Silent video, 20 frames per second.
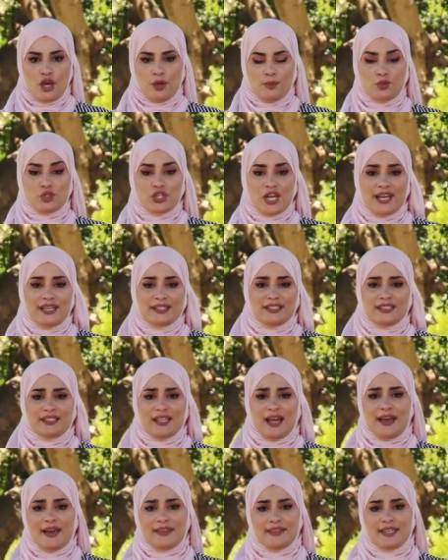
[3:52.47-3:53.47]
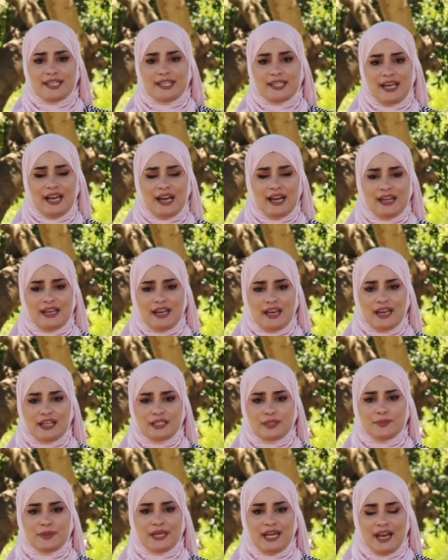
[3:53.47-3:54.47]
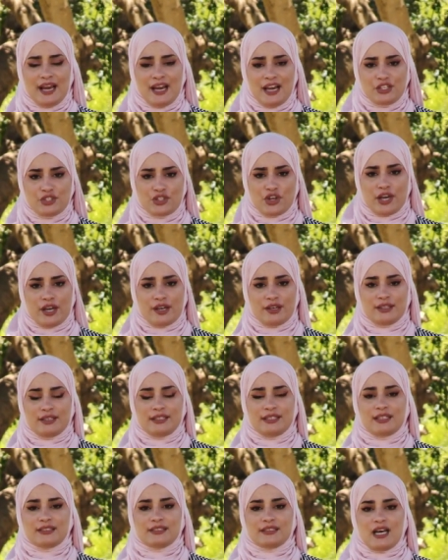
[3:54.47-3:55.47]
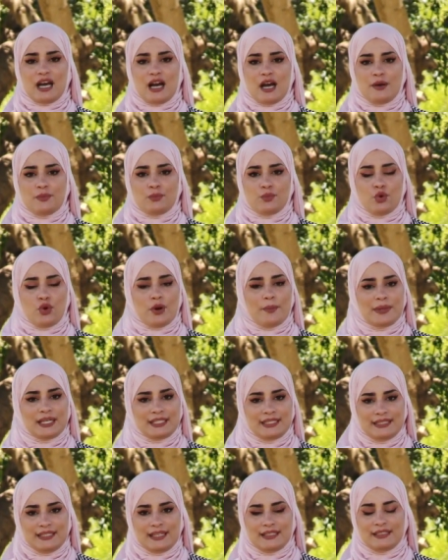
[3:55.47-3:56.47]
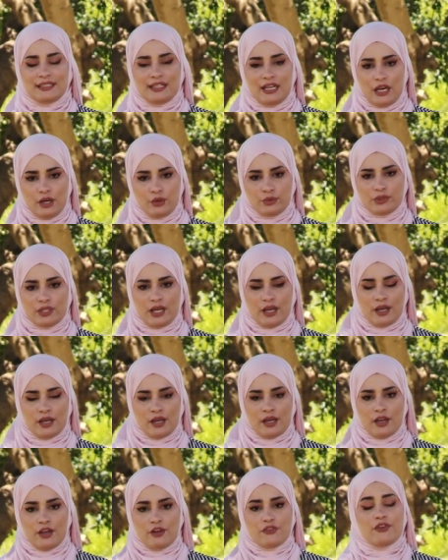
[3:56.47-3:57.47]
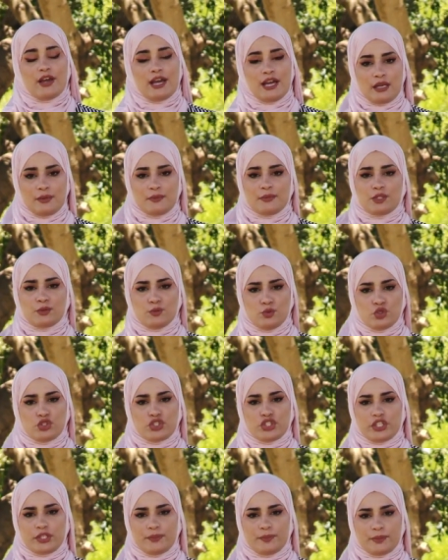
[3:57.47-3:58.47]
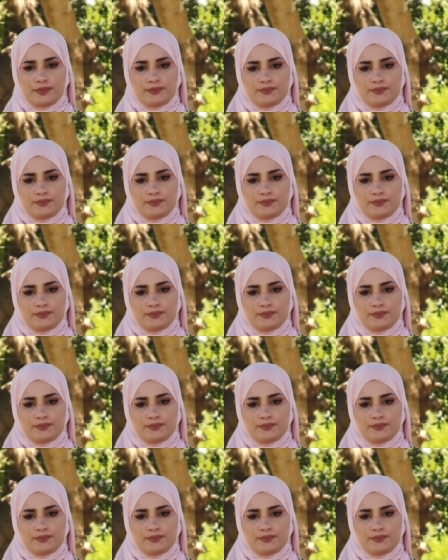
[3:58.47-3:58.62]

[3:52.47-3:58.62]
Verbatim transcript: مشاهدينا هذه الحالات بحاجة إلى الدعم ومد يد العون فهل من مجيب